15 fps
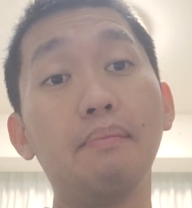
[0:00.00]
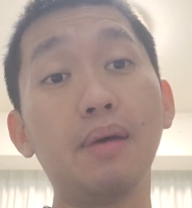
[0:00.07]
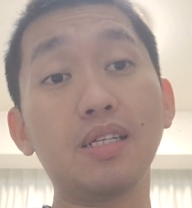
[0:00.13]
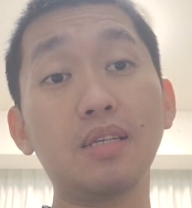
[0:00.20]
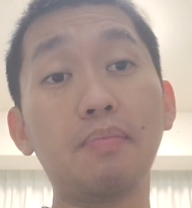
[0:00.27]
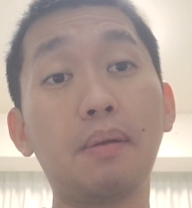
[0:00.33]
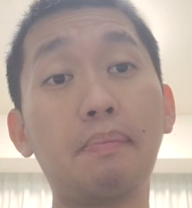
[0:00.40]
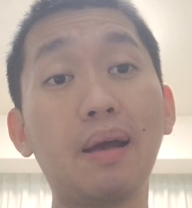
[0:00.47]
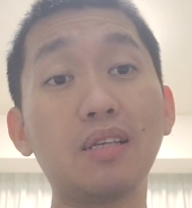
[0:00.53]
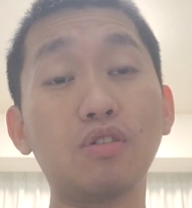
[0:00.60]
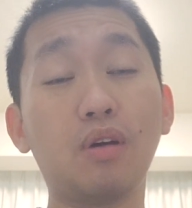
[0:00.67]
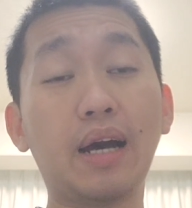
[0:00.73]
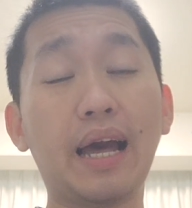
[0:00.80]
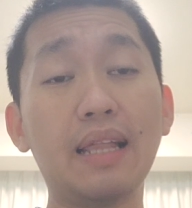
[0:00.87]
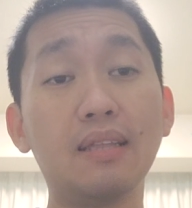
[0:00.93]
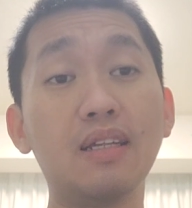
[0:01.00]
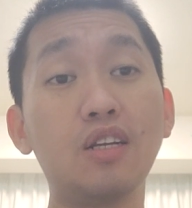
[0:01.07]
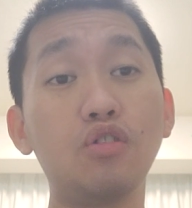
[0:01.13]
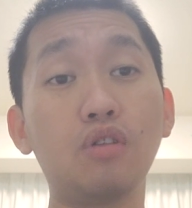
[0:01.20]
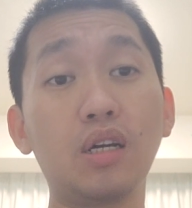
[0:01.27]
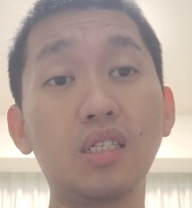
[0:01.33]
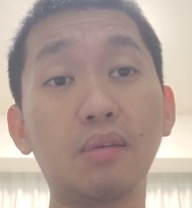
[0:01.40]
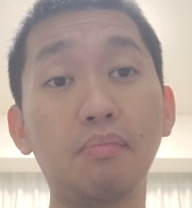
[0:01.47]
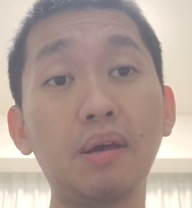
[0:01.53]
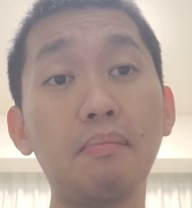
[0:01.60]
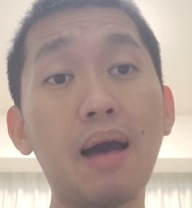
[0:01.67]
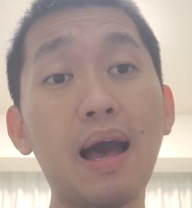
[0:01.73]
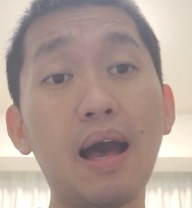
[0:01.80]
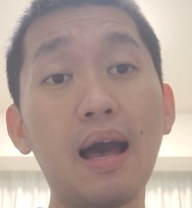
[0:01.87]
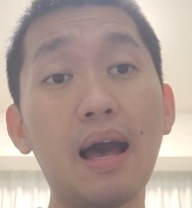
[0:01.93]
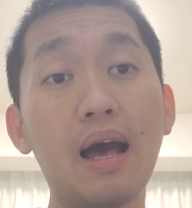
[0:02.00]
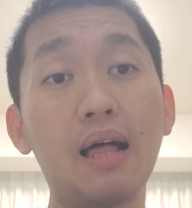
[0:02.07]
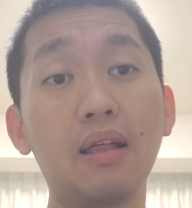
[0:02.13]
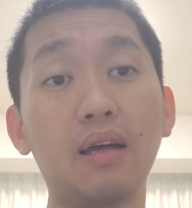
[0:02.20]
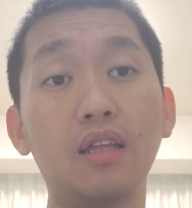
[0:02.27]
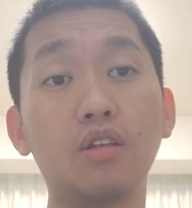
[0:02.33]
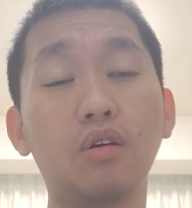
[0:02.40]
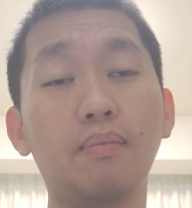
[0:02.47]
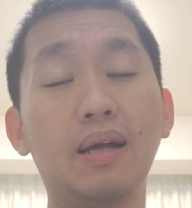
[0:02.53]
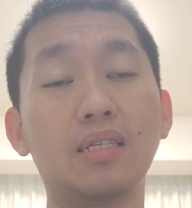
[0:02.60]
Biasanya perpetual calendar juga jamnya mahal gitu.